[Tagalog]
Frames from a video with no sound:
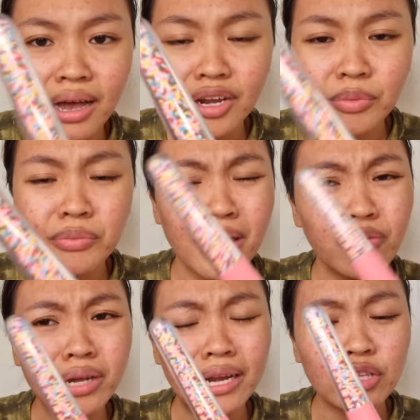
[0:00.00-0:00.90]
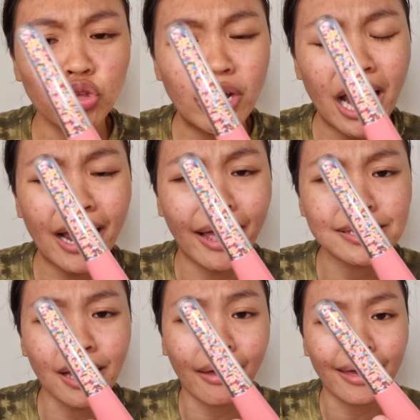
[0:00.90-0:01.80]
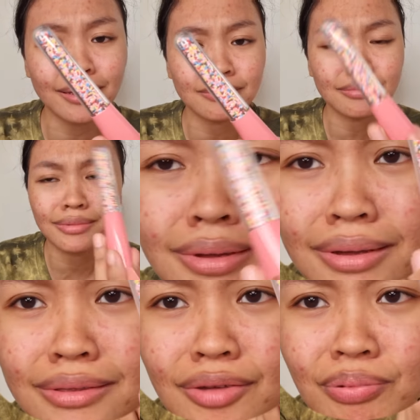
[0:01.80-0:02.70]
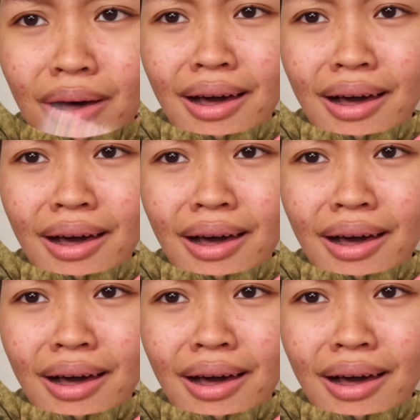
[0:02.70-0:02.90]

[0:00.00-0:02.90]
Alam mo, merong ganito yung lalagay sa cake. Diba?